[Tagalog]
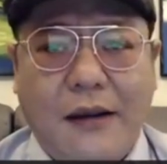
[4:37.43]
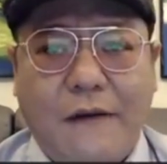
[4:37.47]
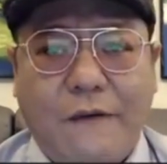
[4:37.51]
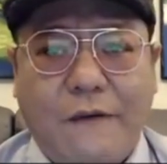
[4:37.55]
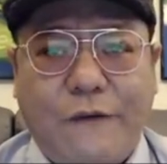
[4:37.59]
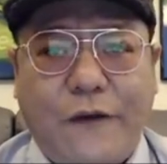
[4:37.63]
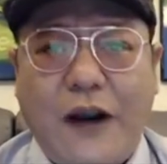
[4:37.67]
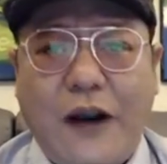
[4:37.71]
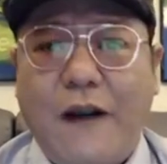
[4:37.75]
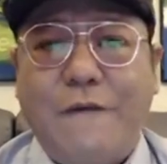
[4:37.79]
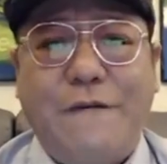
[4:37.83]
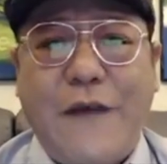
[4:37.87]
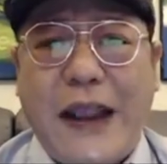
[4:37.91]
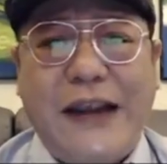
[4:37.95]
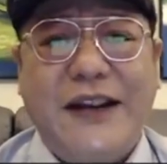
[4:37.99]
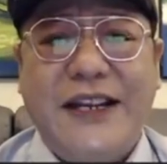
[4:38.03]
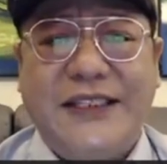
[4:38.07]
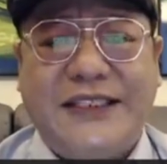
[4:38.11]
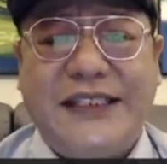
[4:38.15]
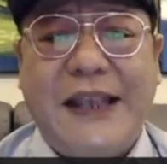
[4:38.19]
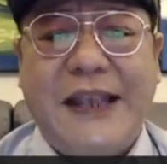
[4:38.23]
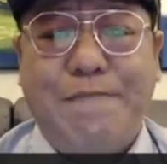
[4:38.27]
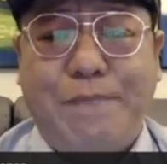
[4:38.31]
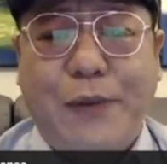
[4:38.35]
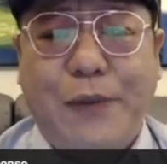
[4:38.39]
For a very
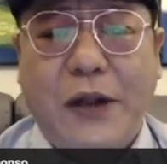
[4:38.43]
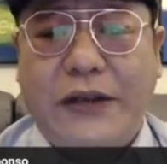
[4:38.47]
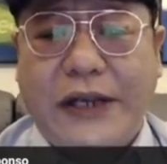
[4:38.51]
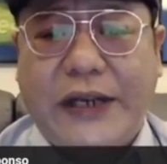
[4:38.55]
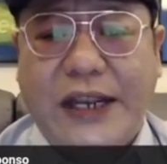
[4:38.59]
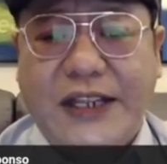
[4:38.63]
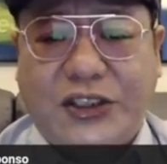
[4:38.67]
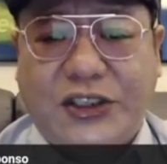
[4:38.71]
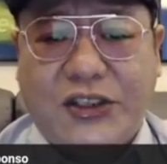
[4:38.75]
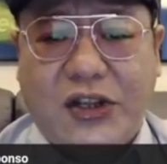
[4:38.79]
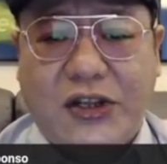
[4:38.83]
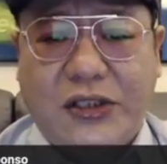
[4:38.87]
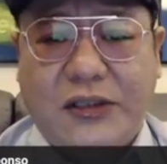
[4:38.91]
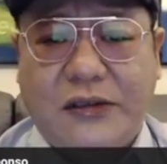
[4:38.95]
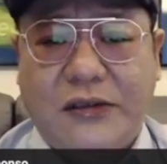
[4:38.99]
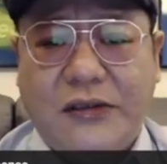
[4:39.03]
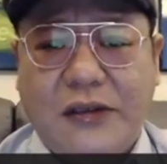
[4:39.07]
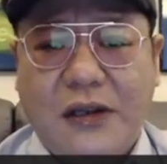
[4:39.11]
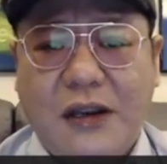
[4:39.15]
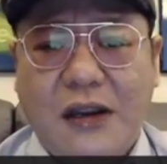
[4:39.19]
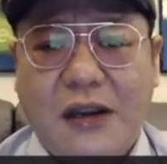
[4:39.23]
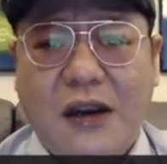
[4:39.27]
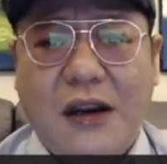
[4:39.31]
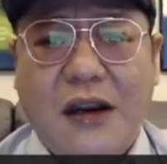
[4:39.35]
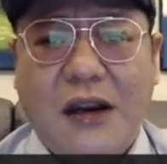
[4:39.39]
simple reason.
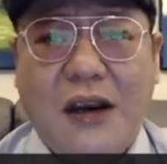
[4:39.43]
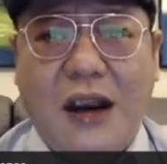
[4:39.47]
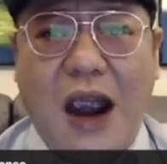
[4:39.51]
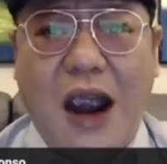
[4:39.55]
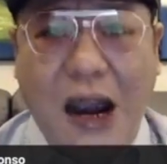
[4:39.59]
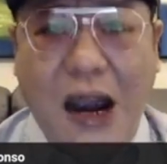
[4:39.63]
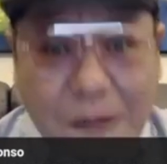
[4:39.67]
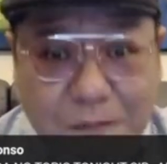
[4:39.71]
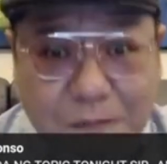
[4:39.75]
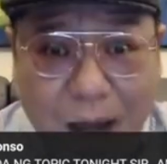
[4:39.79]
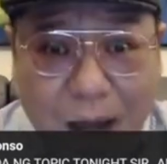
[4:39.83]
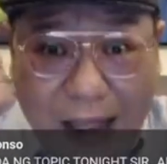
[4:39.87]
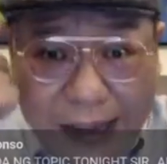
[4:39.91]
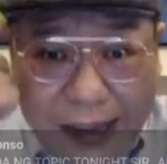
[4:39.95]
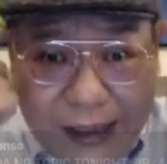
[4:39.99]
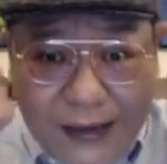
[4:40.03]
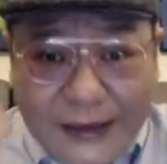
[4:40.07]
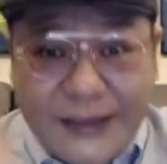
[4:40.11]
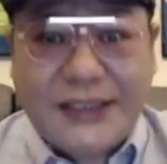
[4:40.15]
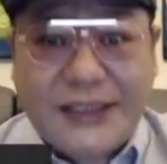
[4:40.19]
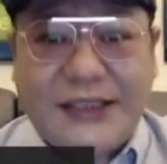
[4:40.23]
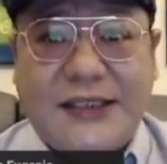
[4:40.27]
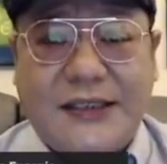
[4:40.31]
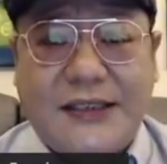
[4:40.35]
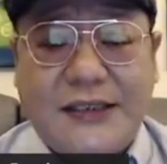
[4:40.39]
Our
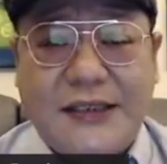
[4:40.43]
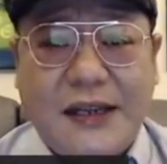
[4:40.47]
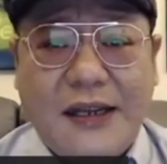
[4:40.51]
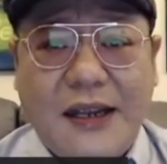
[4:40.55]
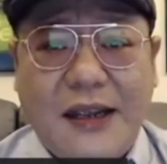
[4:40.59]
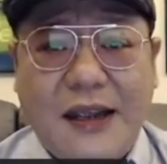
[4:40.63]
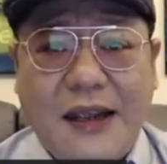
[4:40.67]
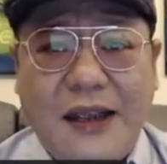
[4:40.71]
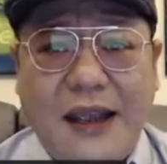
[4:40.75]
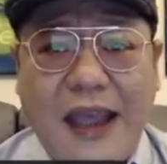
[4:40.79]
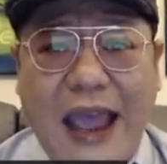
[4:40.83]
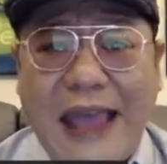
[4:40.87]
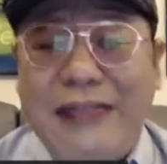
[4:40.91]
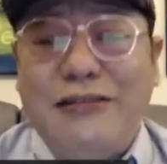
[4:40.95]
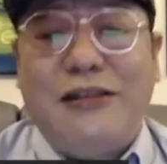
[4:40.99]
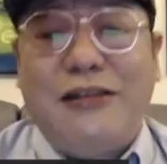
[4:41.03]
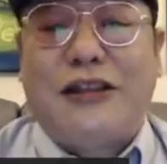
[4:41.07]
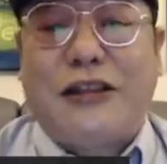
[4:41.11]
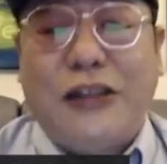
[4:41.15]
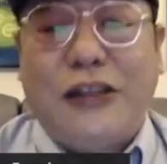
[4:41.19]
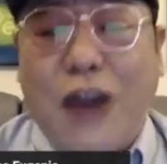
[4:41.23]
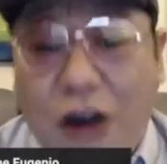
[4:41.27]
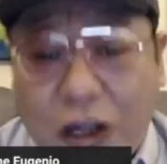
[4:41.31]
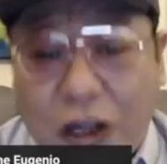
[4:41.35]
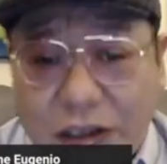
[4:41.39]
minds and
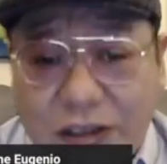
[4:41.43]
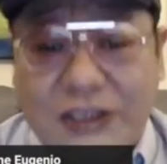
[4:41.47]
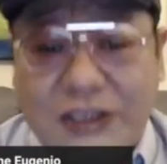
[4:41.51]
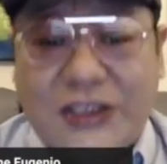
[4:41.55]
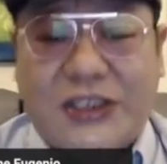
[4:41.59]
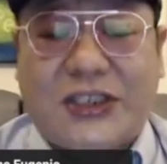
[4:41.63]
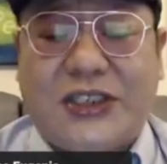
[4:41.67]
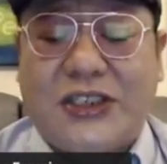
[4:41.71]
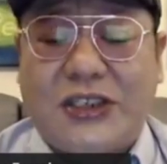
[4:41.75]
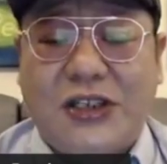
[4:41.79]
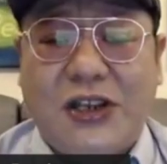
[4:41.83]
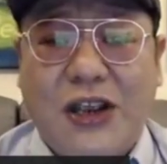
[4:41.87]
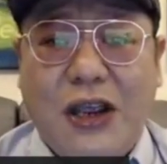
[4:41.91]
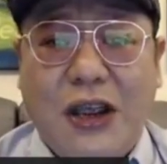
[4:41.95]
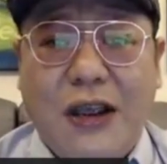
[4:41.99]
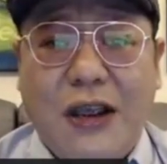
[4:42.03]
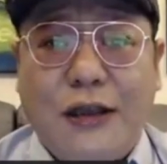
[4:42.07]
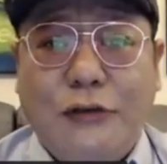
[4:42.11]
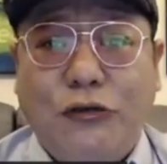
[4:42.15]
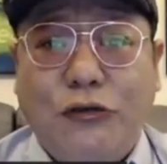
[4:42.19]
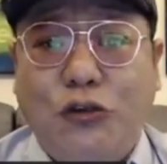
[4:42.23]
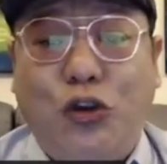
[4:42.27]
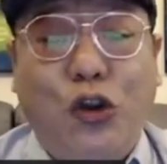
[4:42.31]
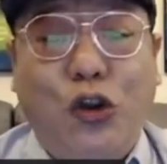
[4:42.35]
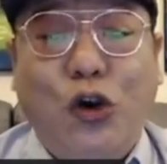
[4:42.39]
thoughts
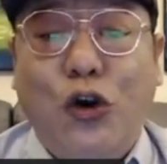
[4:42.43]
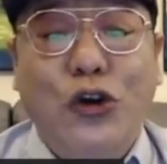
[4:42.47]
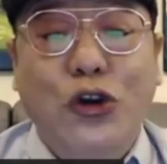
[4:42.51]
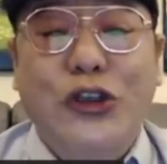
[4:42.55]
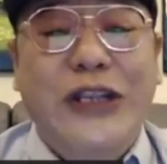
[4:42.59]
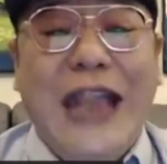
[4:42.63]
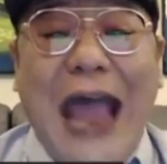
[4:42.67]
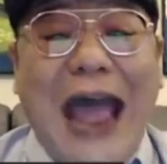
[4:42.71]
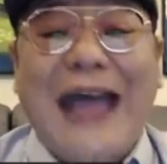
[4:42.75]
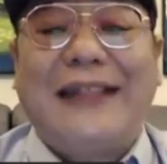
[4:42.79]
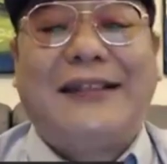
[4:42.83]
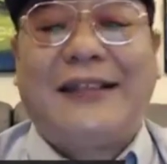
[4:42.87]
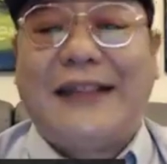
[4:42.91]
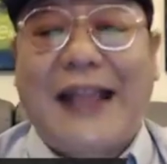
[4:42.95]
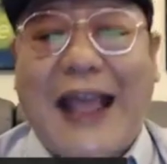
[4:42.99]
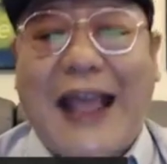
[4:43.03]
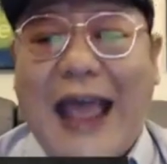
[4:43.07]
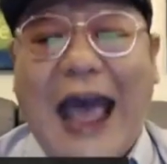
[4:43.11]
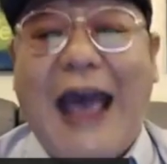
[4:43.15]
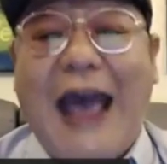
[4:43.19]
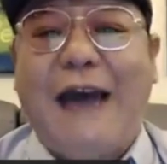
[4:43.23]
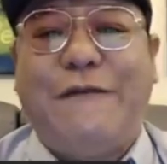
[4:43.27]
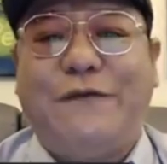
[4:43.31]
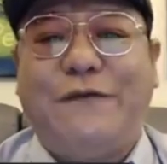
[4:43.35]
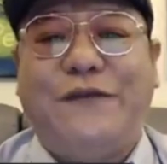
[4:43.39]
do not
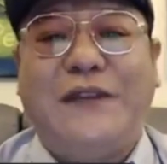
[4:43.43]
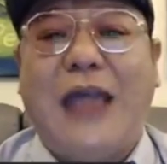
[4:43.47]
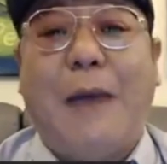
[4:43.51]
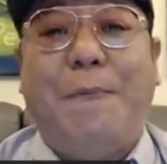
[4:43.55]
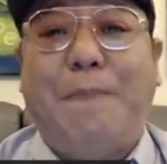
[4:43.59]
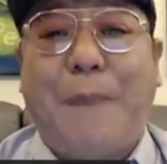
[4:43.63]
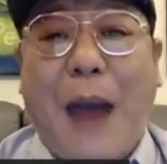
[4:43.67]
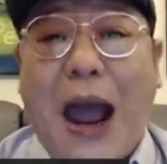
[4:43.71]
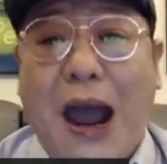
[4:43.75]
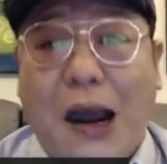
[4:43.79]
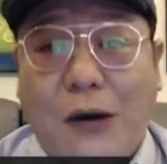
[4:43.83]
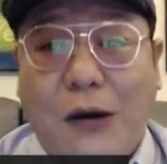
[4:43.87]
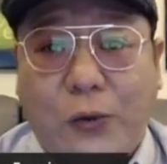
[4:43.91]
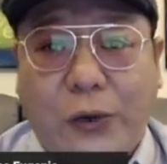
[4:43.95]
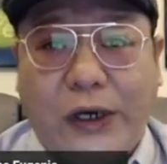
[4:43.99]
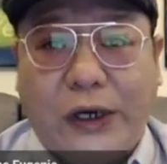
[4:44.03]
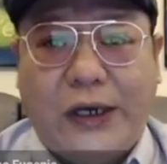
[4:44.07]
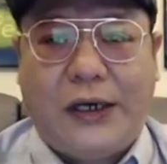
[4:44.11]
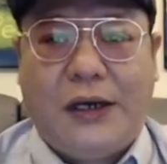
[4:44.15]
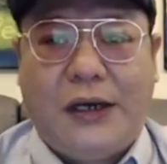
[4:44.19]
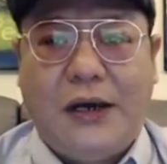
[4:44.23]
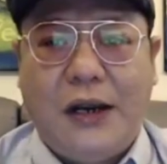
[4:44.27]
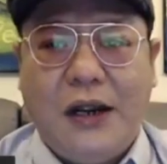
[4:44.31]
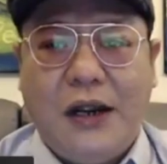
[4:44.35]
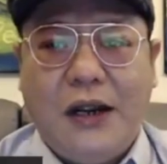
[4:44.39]
have the
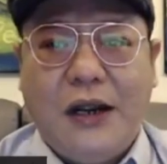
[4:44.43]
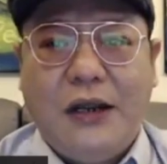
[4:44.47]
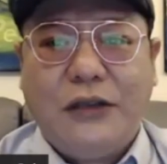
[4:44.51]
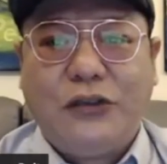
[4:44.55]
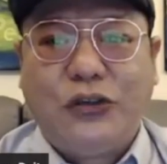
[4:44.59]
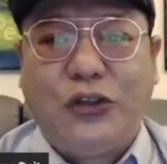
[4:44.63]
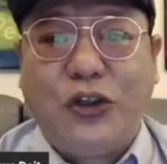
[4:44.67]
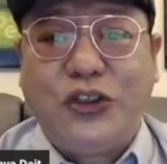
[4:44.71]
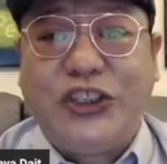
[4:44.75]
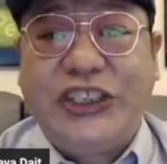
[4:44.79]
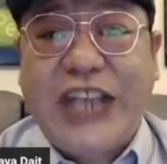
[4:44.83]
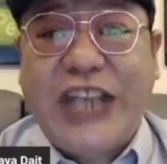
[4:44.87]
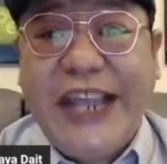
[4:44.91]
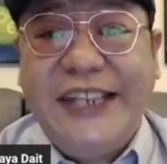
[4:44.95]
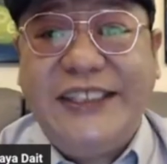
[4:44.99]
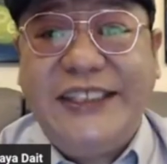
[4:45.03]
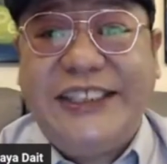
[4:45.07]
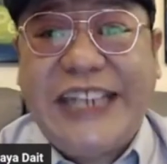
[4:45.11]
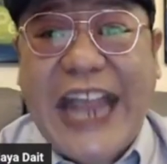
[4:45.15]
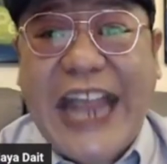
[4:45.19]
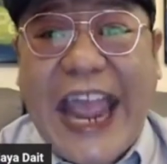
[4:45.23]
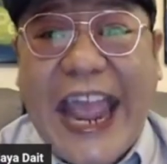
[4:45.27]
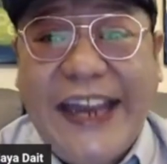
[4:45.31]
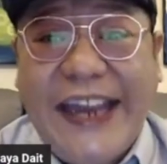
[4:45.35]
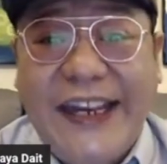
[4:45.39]
power to
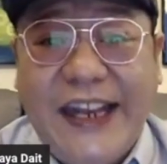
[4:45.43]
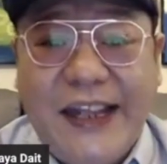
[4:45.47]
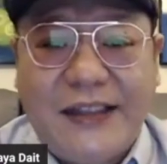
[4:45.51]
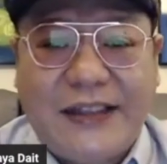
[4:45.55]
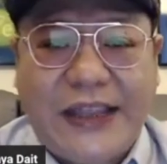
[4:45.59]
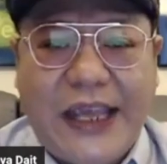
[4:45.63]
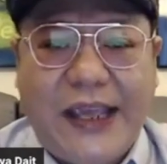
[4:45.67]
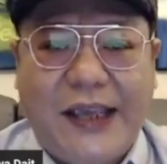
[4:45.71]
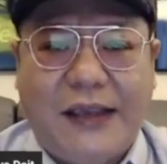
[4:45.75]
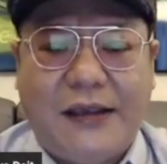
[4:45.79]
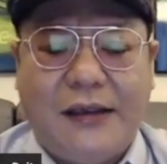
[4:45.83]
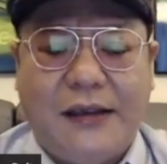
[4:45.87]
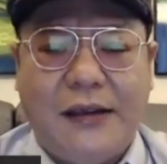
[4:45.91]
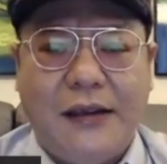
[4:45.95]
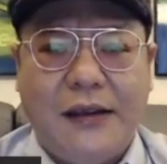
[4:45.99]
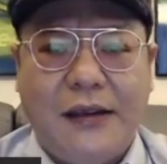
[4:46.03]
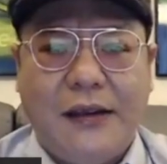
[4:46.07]
change anything.